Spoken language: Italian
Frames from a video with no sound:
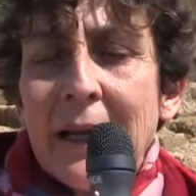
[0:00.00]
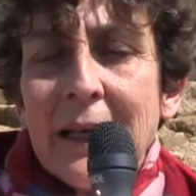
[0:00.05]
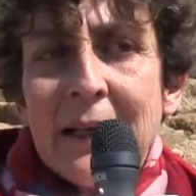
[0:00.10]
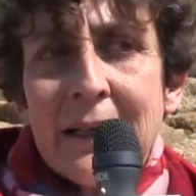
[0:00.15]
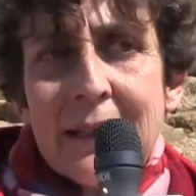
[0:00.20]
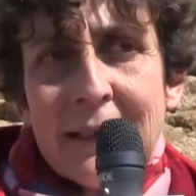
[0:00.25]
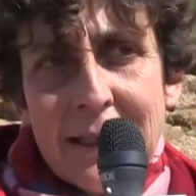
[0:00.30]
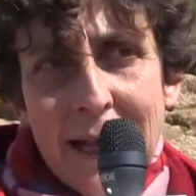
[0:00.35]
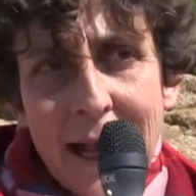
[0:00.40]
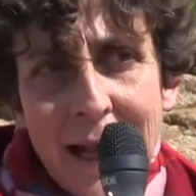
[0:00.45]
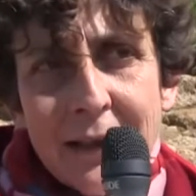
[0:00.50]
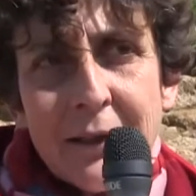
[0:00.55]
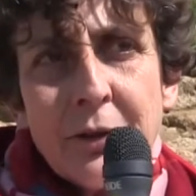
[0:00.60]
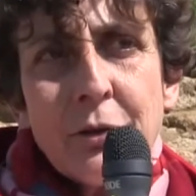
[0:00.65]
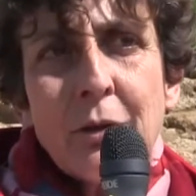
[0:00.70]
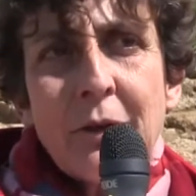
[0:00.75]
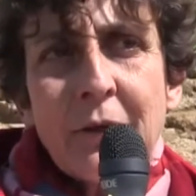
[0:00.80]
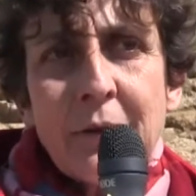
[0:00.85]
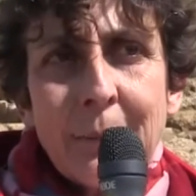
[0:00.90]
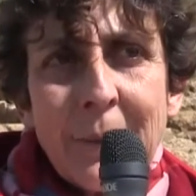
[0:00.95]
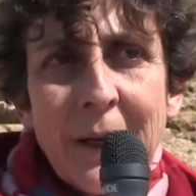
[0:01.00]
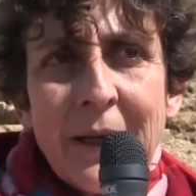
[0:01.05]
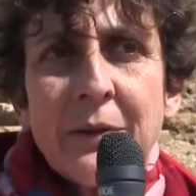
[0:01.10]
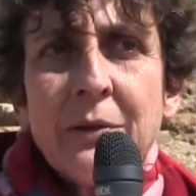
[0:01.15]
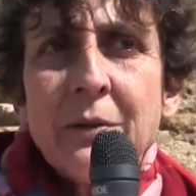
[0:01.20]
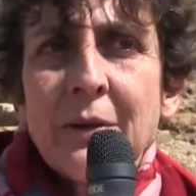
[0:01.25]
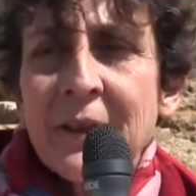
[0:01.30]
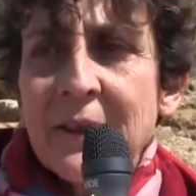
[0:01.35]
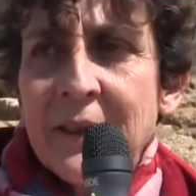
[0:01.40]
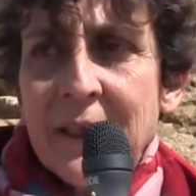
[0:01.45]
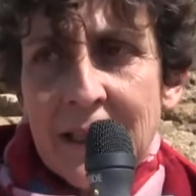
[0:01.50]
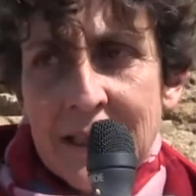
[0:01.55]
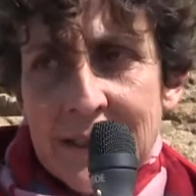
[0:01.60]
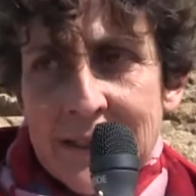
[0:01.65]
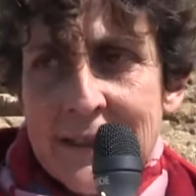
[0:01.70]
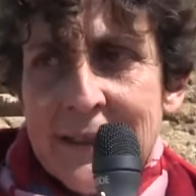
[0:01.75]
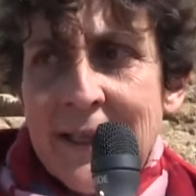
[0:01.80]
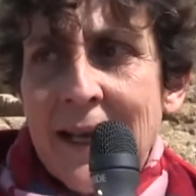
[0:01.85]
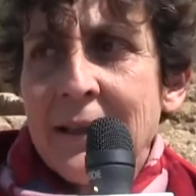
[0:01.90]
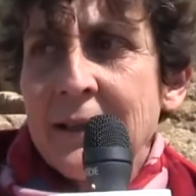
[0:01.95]
l'altro aspetto
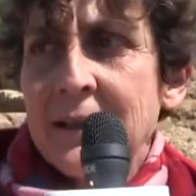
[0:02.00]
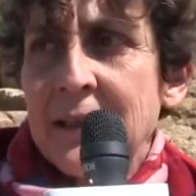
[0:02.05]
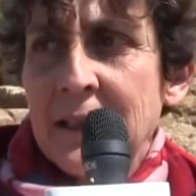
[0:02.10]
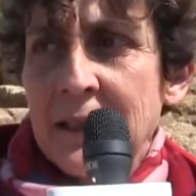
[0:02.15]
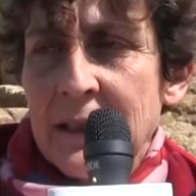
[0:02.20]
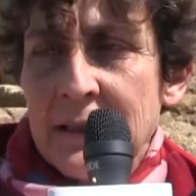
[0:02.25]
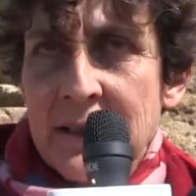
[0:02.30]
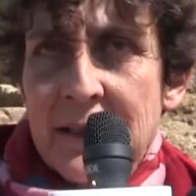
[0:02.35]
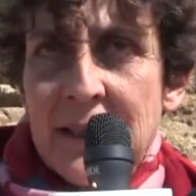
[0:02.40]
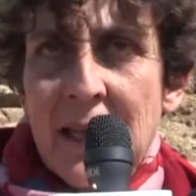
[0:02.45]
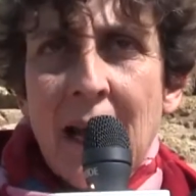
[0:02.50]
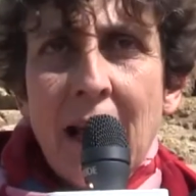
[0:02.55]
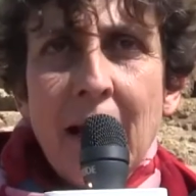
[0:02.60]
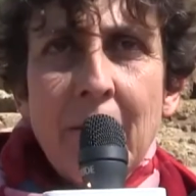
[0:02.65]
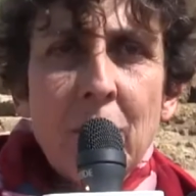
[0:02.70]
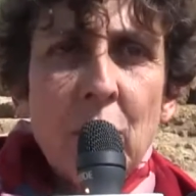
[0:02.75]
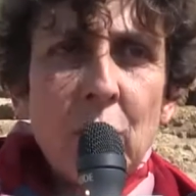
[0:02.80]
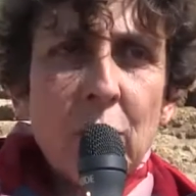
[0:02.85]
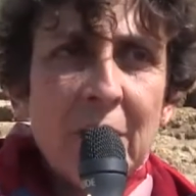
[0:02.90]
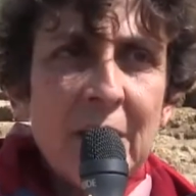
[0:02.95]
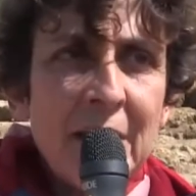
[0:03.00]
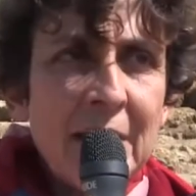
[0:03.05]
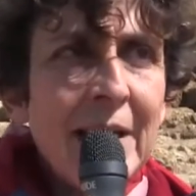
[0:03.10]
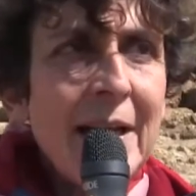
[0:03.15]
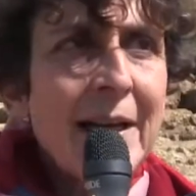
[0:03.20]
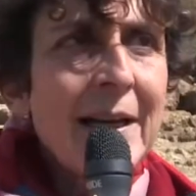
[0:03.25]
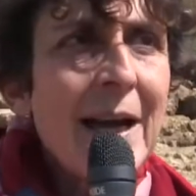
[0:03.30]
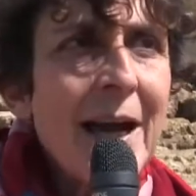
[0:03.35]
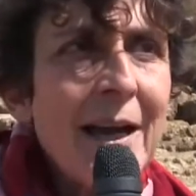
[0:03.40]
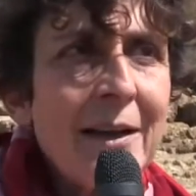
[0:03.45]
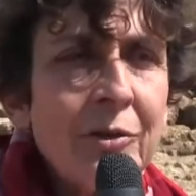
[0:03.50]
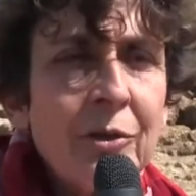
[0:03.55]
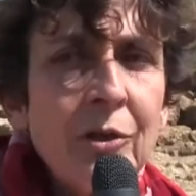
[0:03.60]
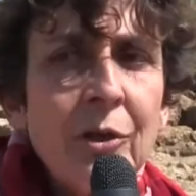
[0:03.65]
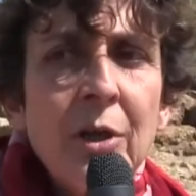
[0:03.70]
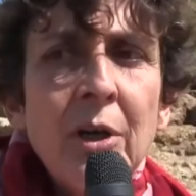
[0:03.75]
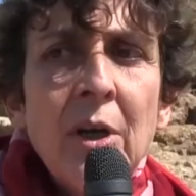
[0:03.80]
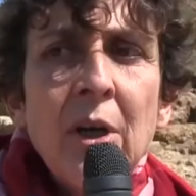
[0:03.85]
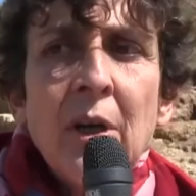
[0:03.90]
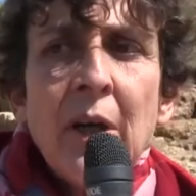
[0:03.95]
interessante che stiamo
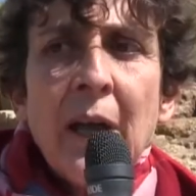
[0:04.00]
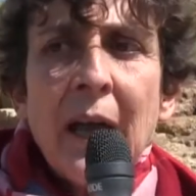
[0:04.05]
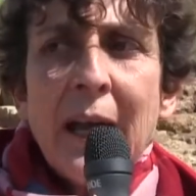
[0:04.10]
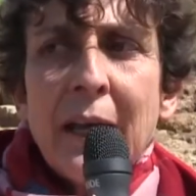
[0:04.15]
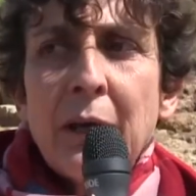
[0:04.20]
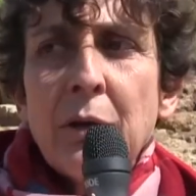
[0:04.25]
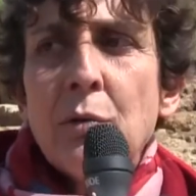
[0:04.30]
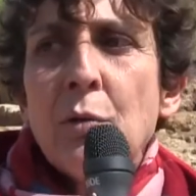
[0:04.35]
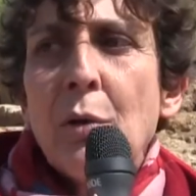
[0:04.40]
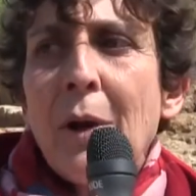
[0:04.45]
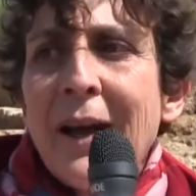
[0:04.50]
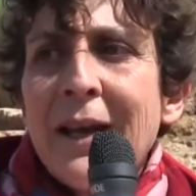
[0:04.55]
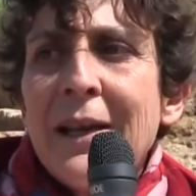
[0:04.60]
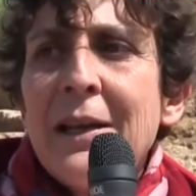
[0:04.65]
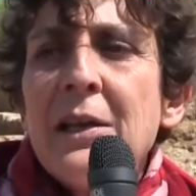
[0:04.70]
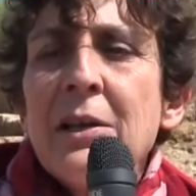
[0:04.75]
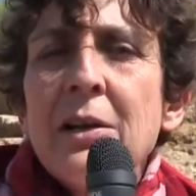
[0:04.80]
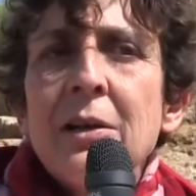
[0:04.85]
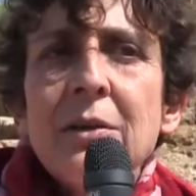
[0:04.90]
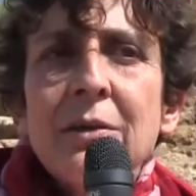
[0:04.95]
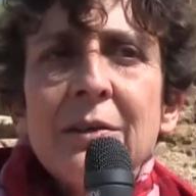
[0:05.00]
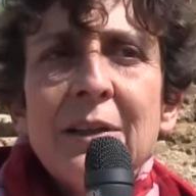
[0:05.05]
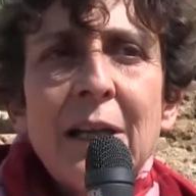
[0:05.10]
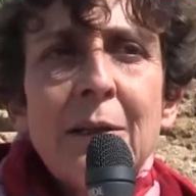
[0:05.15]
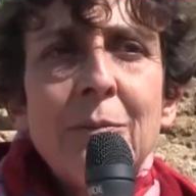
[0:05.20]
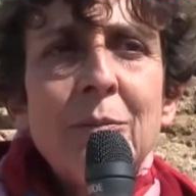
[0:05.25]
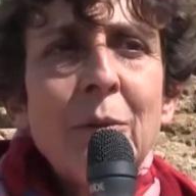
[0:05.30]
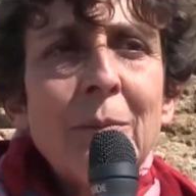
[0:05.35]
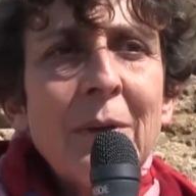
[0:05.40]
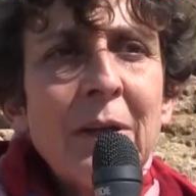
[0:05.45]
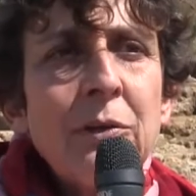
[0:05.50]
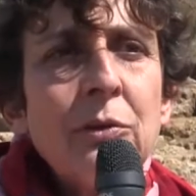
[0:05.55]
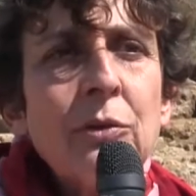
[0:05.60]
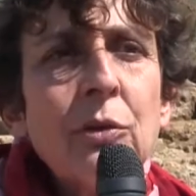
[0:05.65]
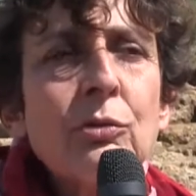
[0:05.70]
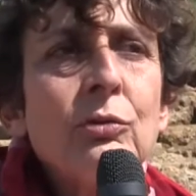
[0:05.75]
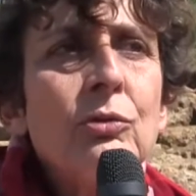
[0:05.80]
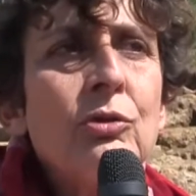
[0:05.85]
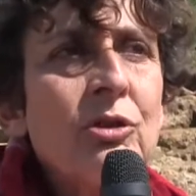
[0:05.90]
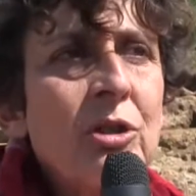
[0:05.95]
indagando è quello del
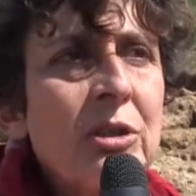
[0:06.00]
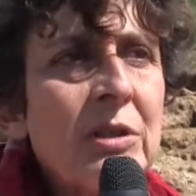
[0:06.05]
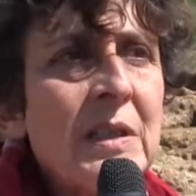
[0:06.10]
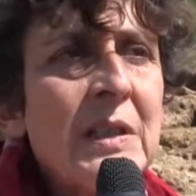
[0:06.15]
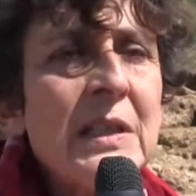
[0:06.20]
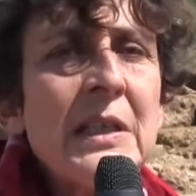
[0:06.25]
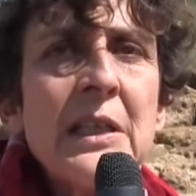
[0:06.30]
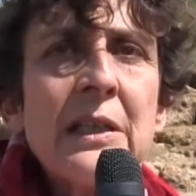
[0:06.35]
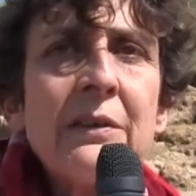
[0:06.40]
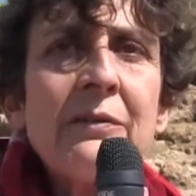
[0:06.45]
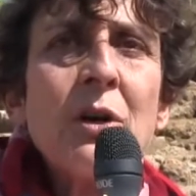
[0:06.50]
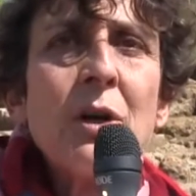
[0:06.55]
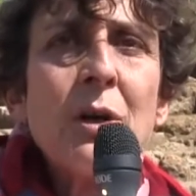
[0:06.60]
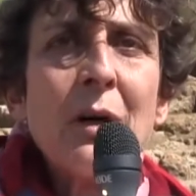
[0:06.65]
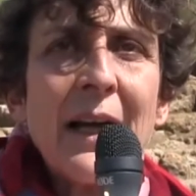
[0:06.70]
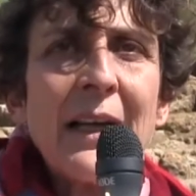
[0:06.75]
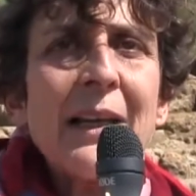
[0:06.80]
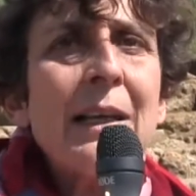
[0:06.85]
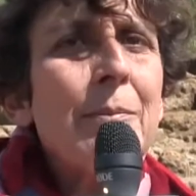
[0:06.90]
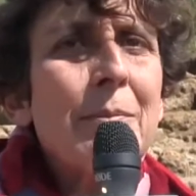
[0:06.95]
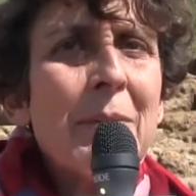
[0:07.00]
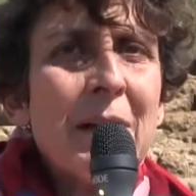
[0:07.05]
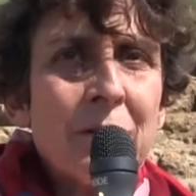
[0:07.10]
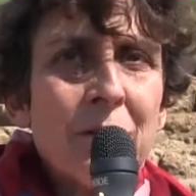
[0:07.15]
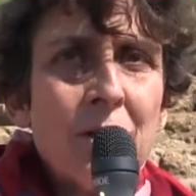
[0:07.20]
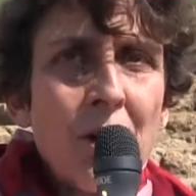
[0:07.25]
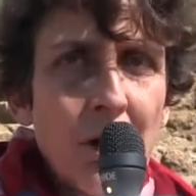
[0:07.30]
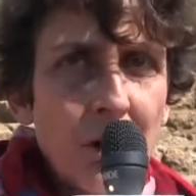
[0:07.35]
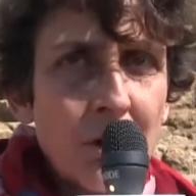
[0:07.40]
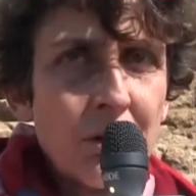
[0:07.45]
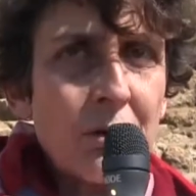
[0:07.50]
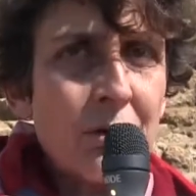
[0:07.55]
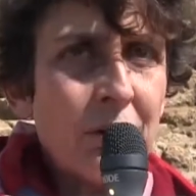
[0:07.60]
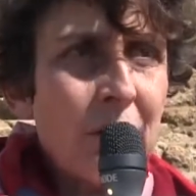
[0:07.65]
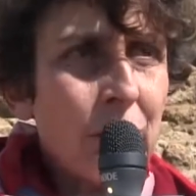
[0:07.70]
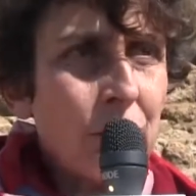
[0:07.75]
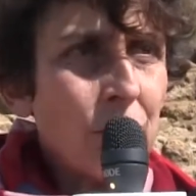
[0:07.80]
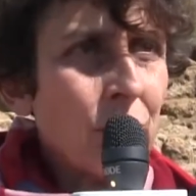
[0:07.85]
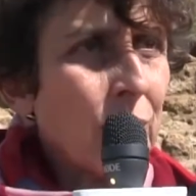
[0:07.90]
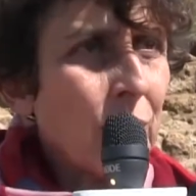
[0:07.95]
momento successivo all'abbandono
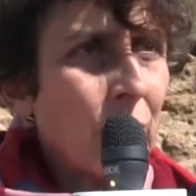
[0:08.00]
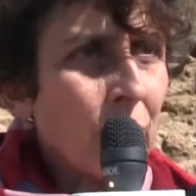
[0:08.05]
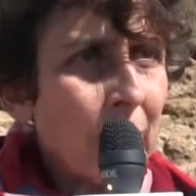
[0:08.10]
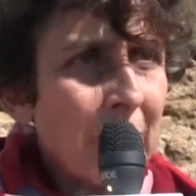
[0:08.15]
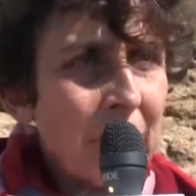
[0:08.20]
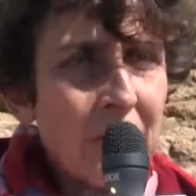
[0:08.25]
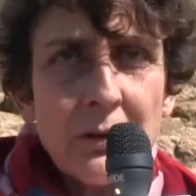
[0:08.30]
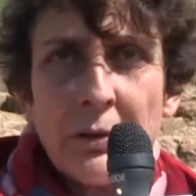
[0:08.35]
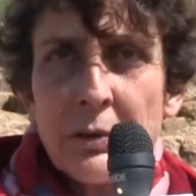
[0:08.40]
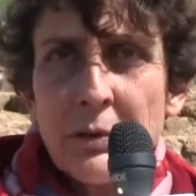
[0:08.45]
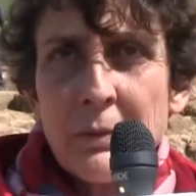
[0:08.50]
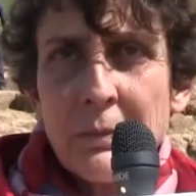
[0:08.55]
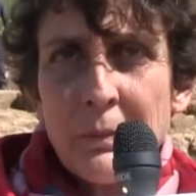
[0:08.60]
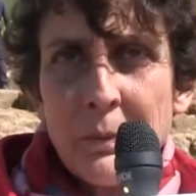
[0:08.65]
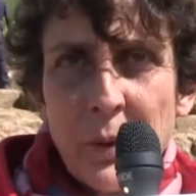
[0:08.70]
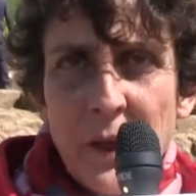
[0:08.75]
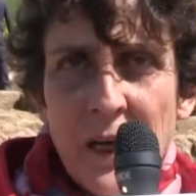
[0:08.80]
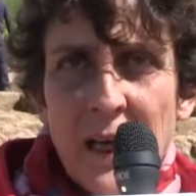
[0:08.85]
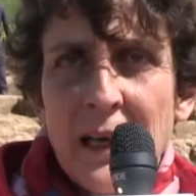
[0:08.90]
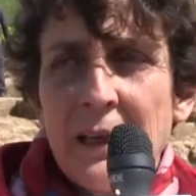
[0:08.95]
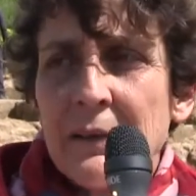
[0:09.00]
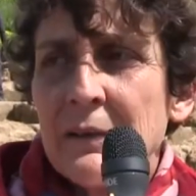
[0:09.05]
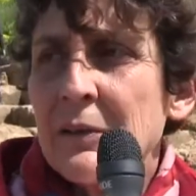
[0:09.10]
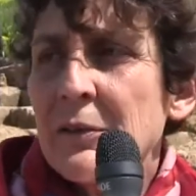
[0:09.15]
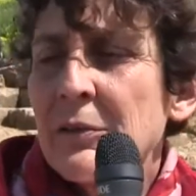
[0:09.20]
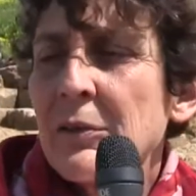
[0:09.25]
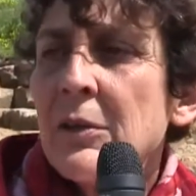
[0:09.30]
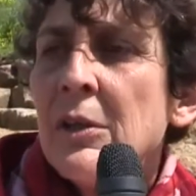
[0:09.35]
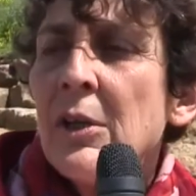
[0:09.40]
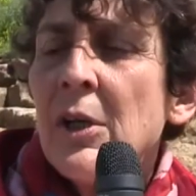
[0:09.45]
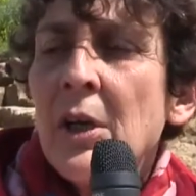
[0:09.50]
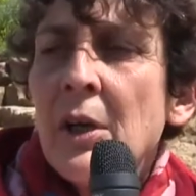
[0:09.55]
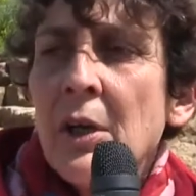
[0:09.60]
di tutto questo complesso,